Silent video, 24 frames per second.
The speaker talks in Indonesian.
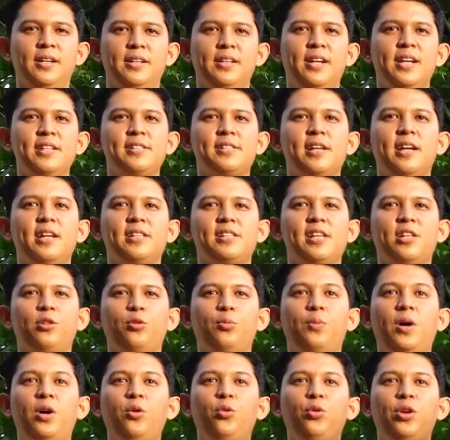Dan salah
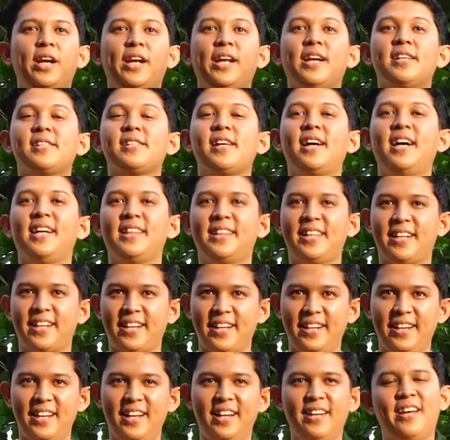satu bangunan yang sangat
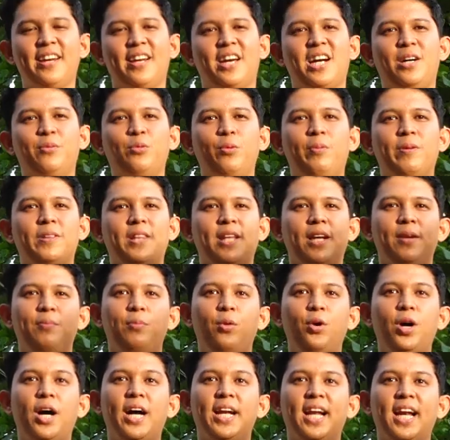terkenal dari Kabupaten
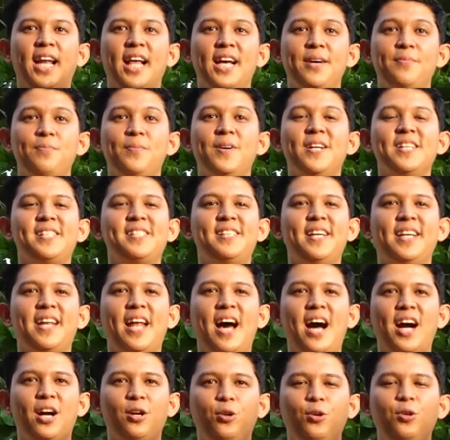Lebong adalah Masjid
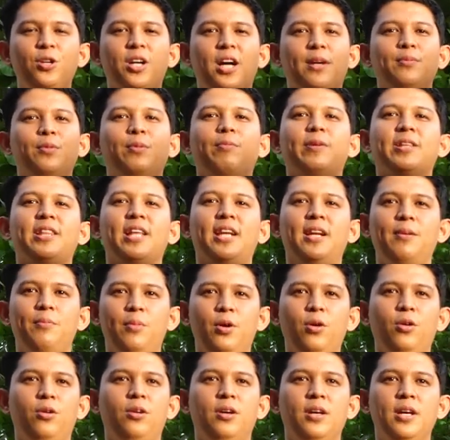Agung Kabupaten
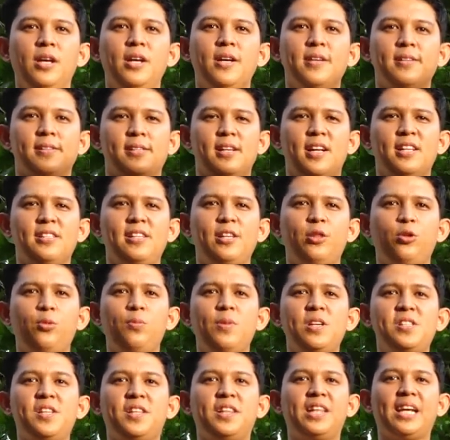Lebong. Salah satu
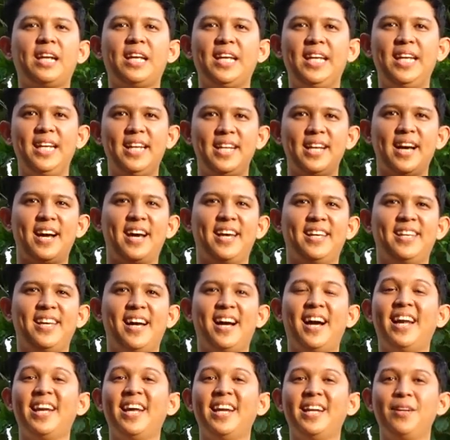masjid terindah
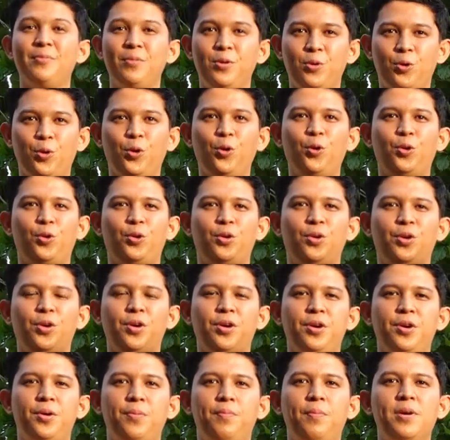yang ada di Bengkulu.
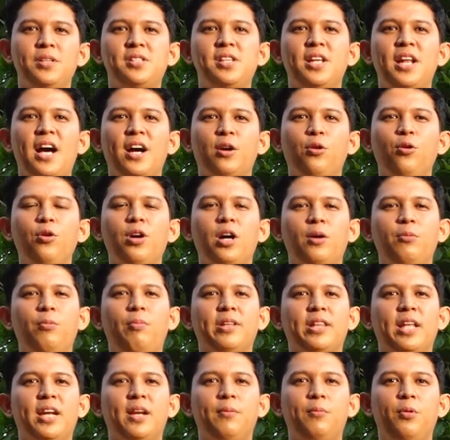Masjid Agung
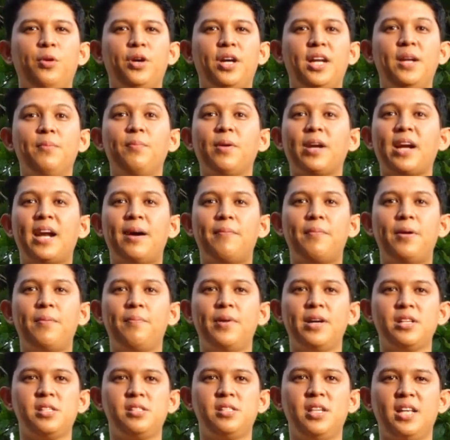Kabupaten Lebong ini bernama
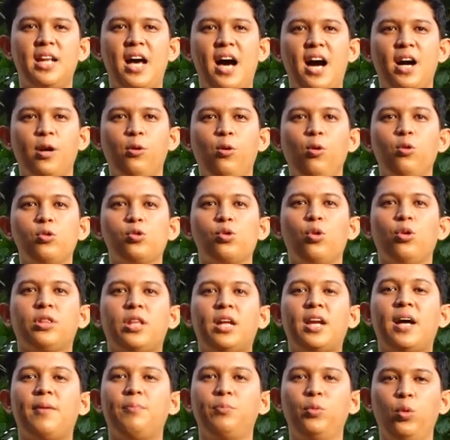Masjid Agung
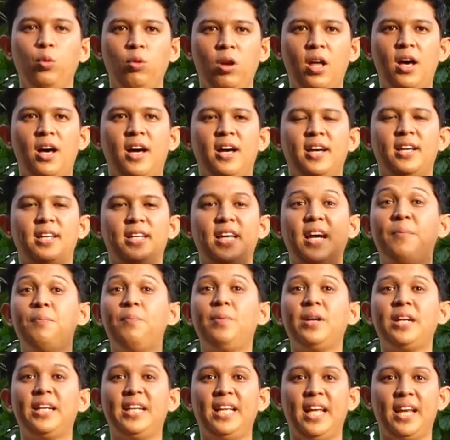Sultan Abdullah
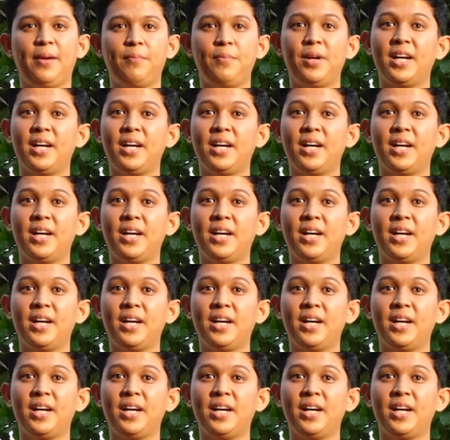yang berdiri